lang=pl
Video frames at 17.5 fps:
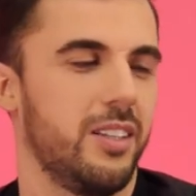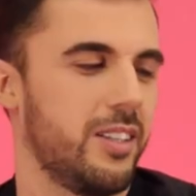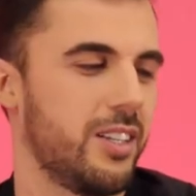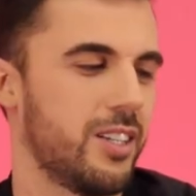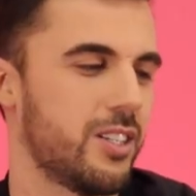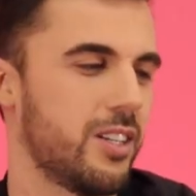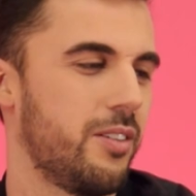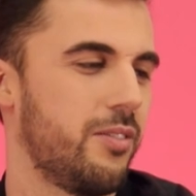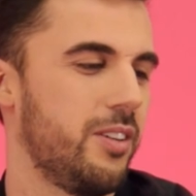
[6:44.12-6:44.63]

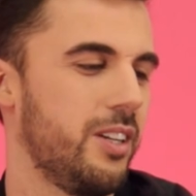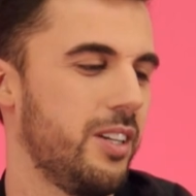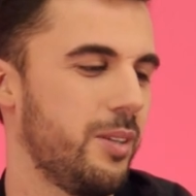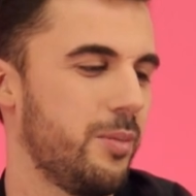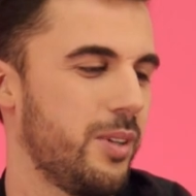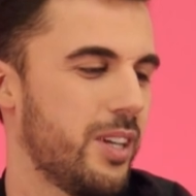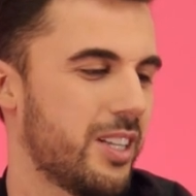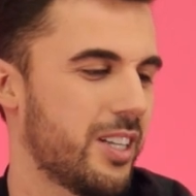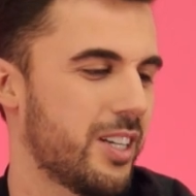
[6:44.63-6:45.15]
na szafę
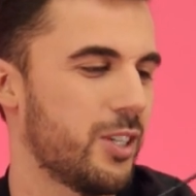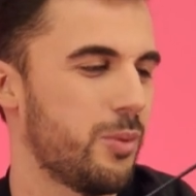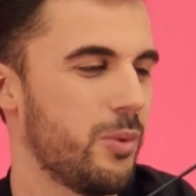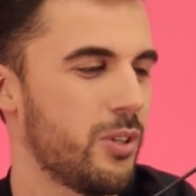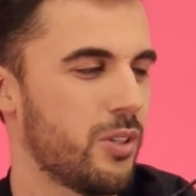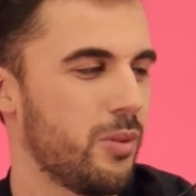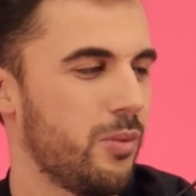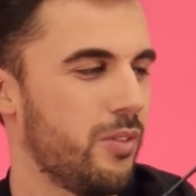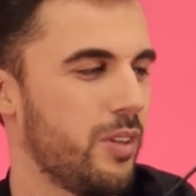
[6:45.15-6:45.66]
i ja tak
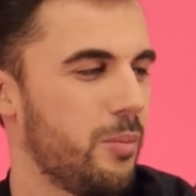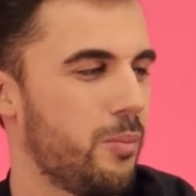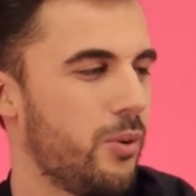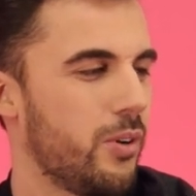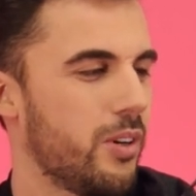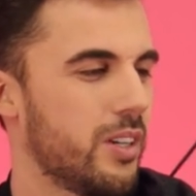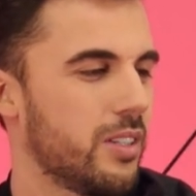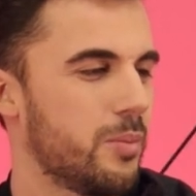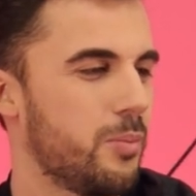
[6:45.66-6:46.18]
śmiesznie mówiłem
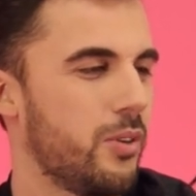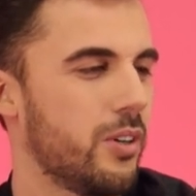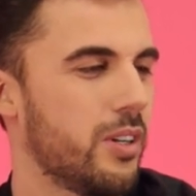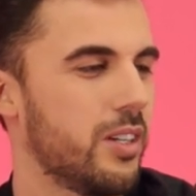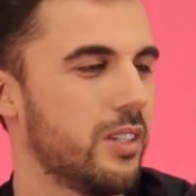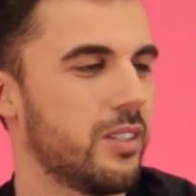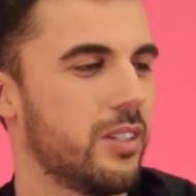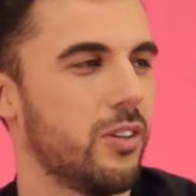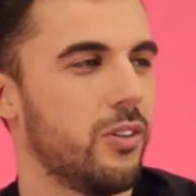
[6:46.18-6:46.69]
pokaz,
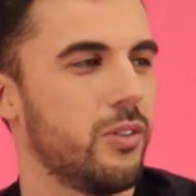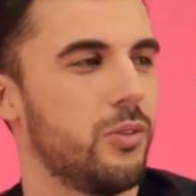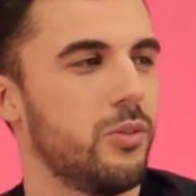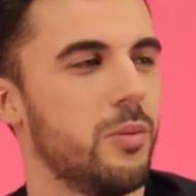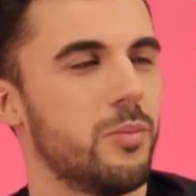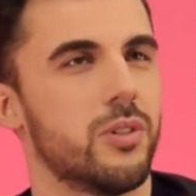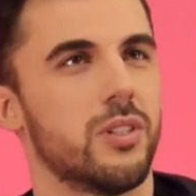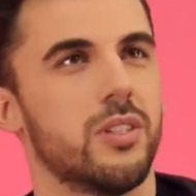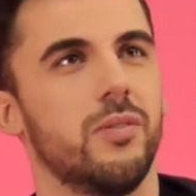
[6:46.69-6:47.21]
pokaz i
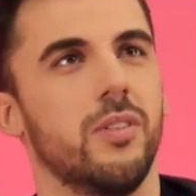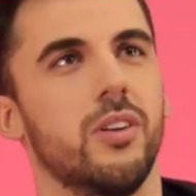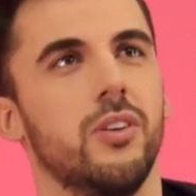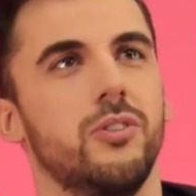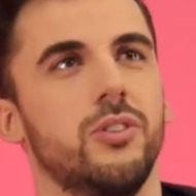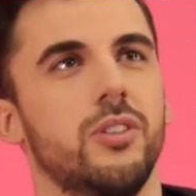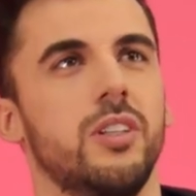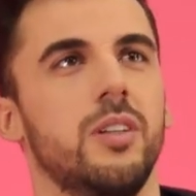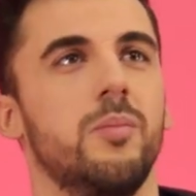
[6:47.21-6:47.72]
chodziłem przez dwie
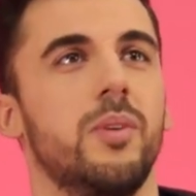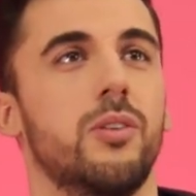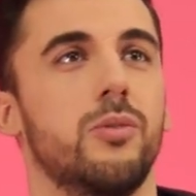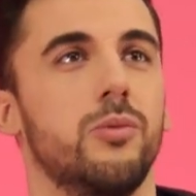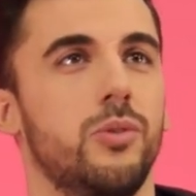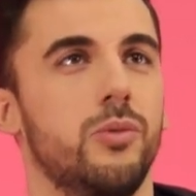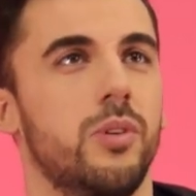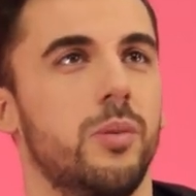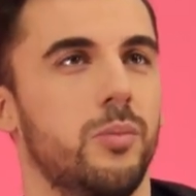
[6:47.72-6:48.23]
godziny i
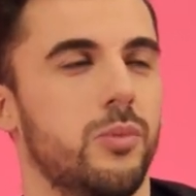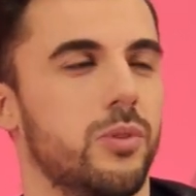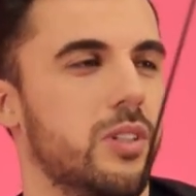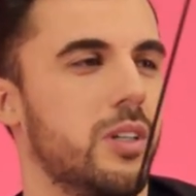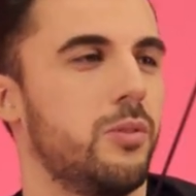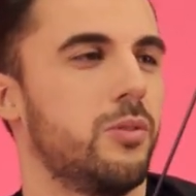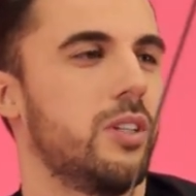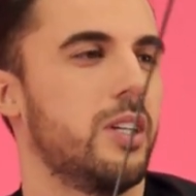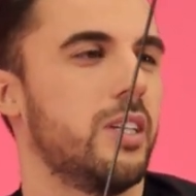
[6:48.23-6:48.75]
marudziłem mu
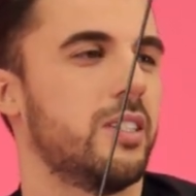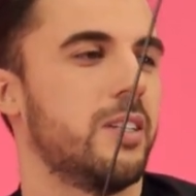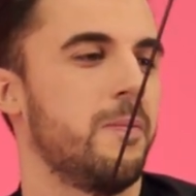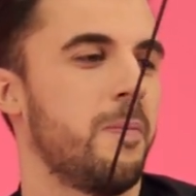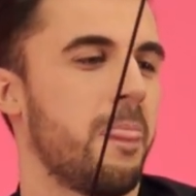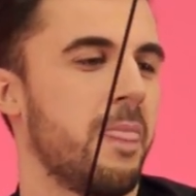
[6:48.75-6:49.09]
cały czas